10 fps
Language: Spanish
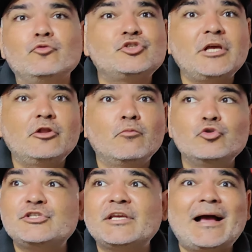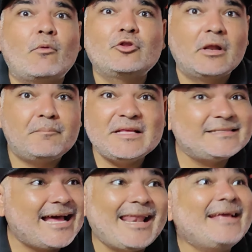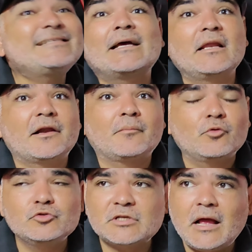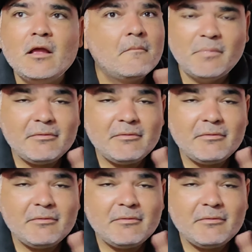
reproduciendo música cuando le pides a Alexa que la reproduzca